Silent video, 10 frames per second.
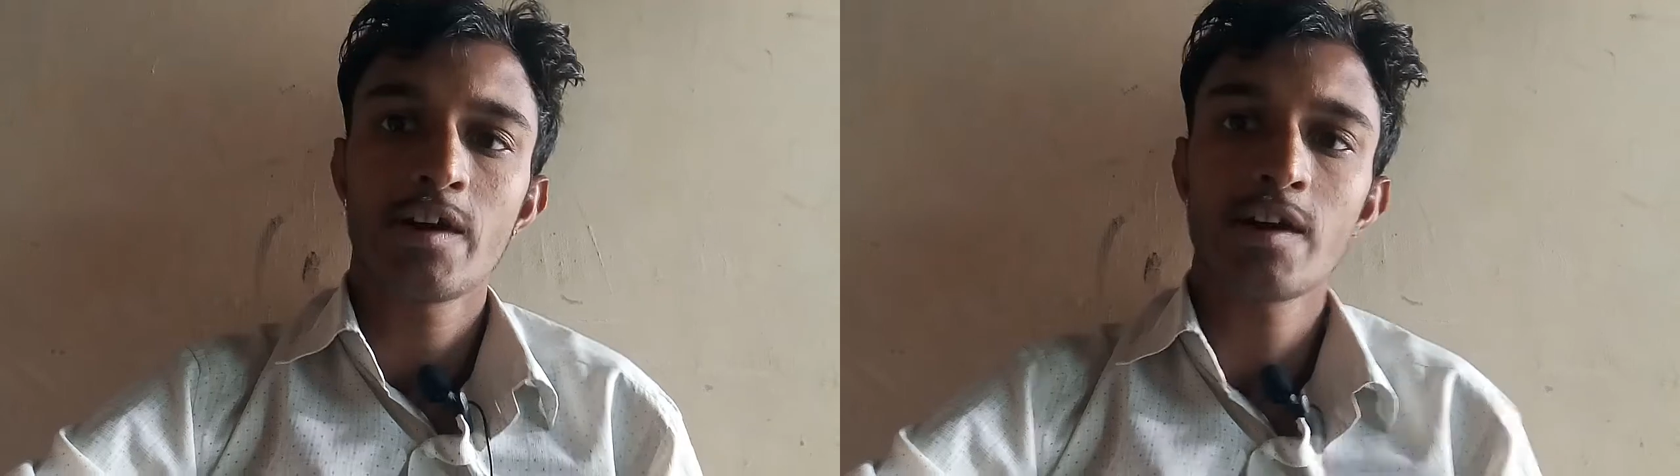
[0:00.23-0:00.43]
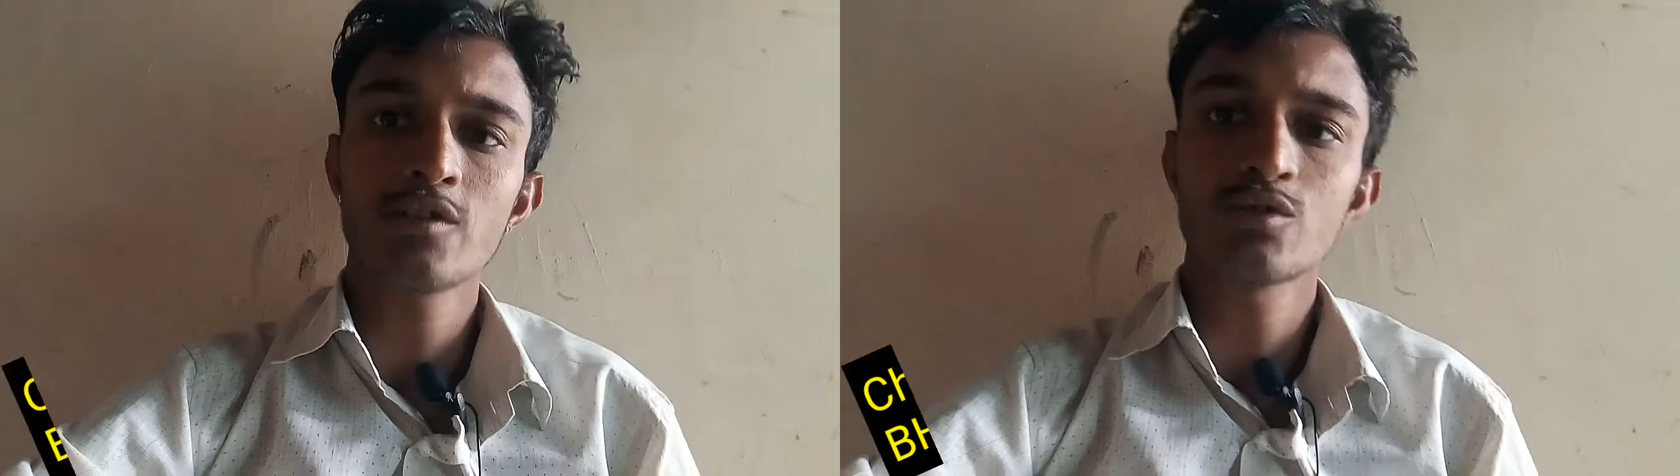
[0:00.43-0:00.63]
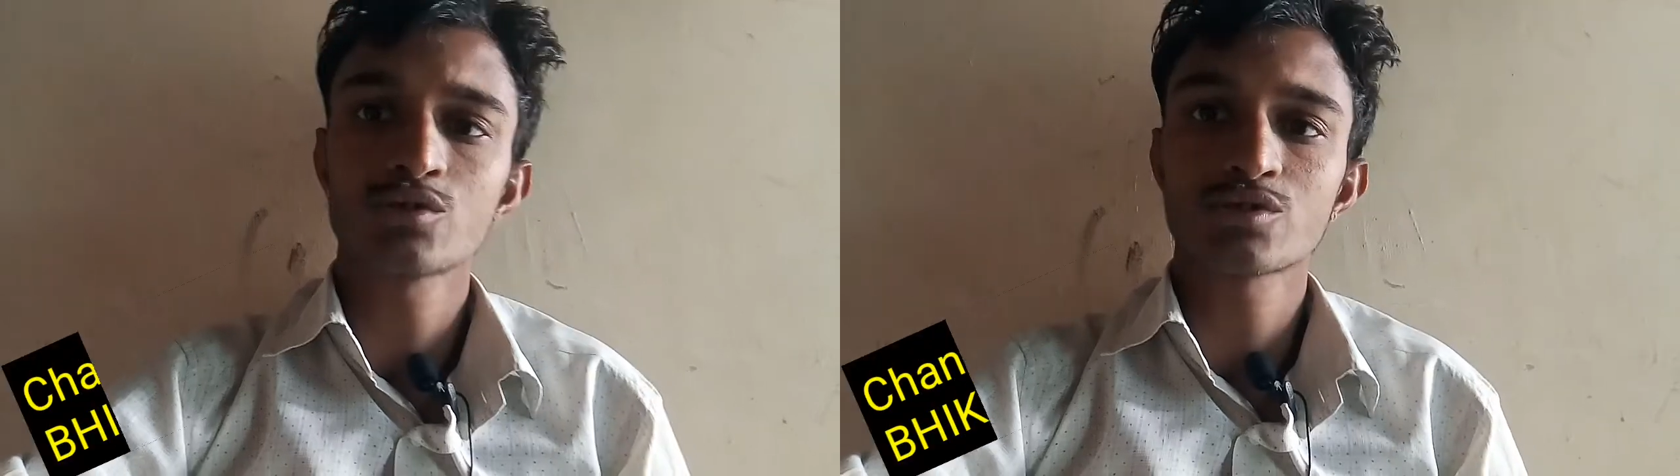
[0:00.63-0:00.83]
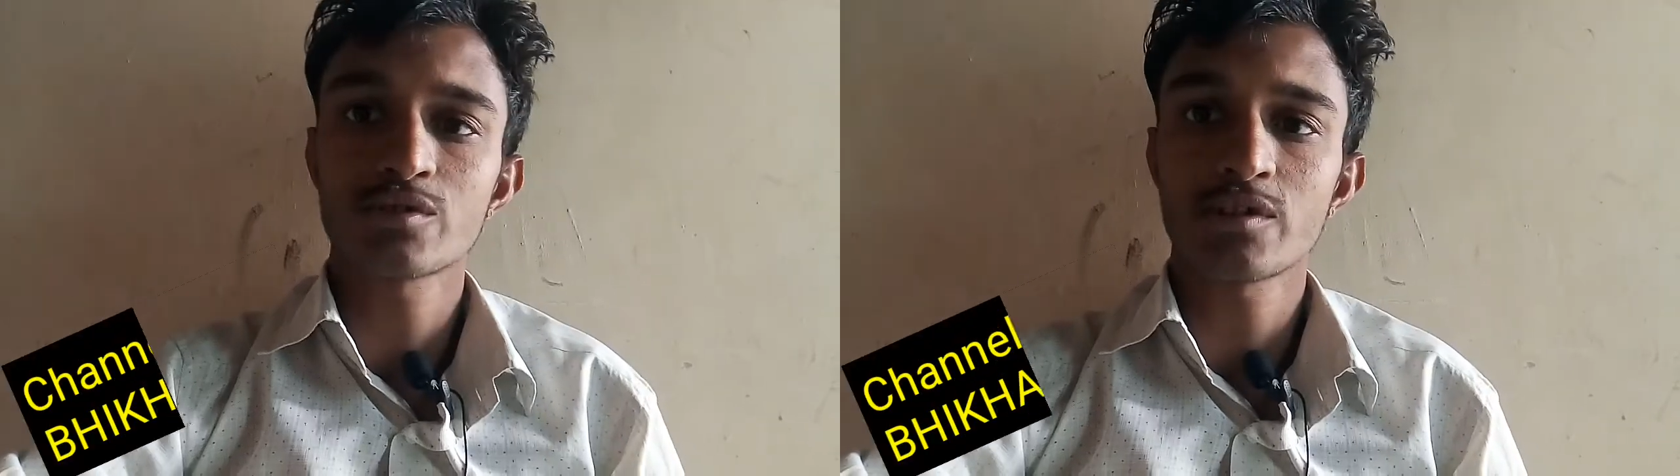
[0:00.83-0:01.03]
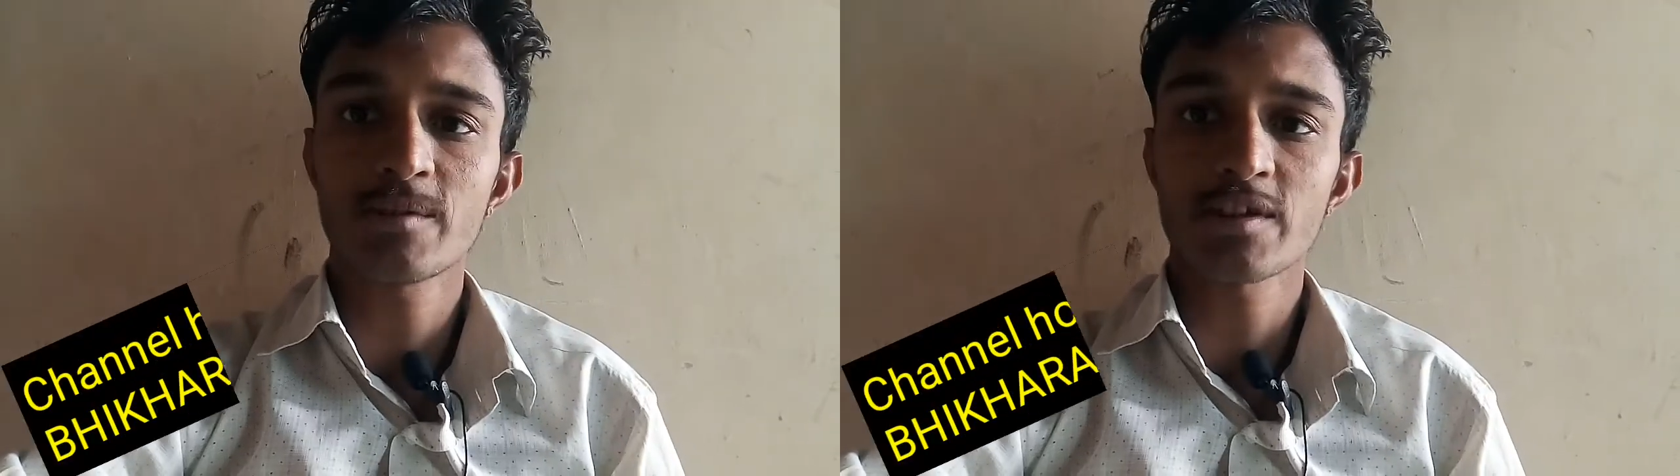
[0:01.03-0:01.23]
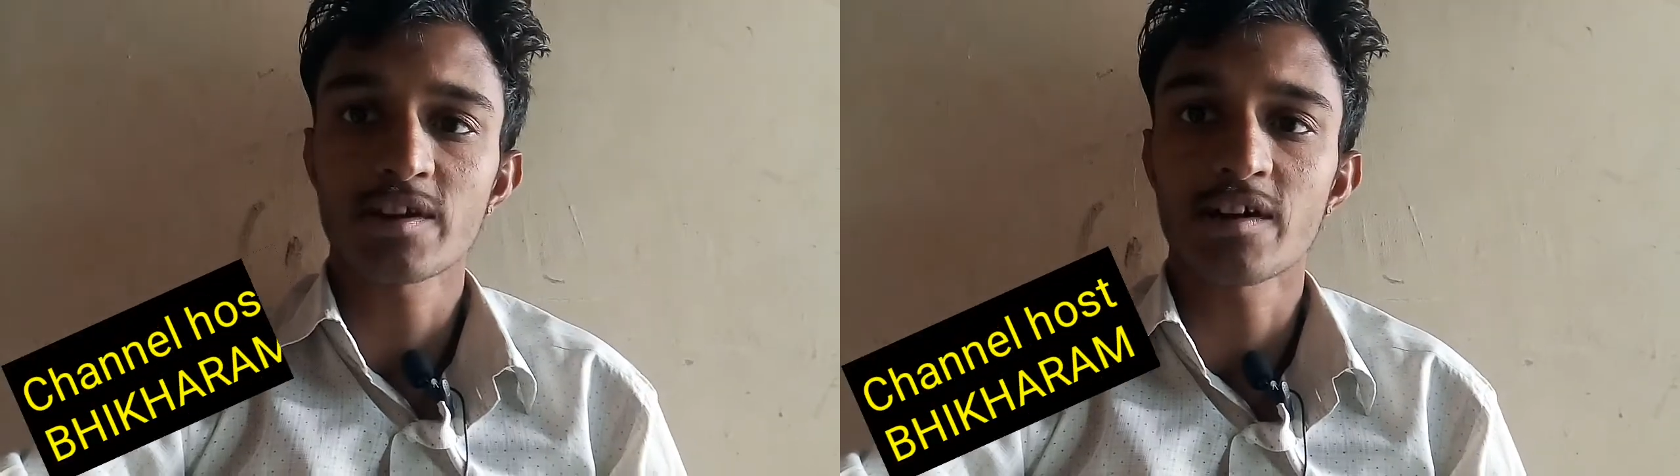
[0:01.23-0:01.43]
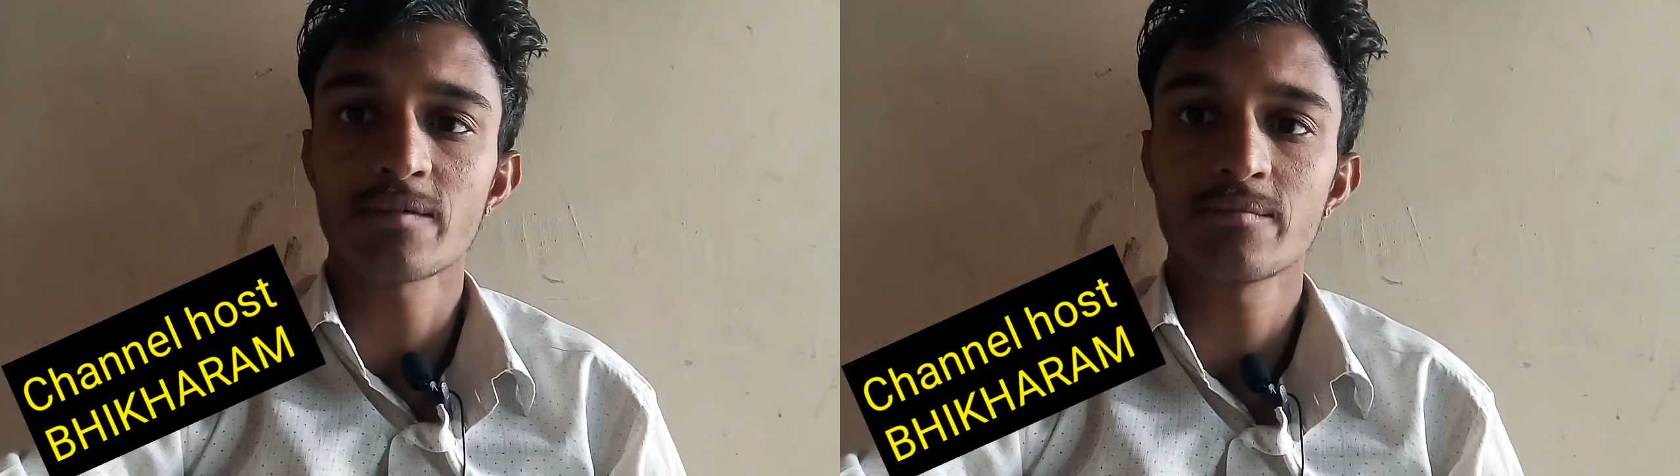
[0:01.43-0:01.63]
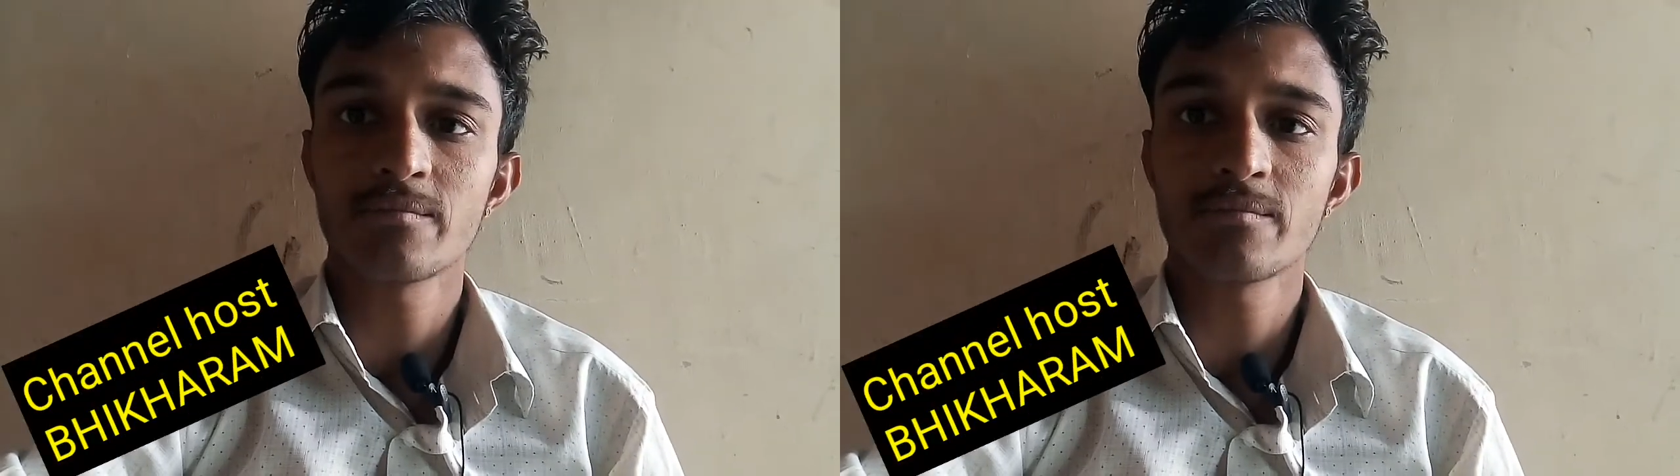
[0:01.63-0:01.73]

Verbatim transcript: हेलो दोस्तों नमस्कार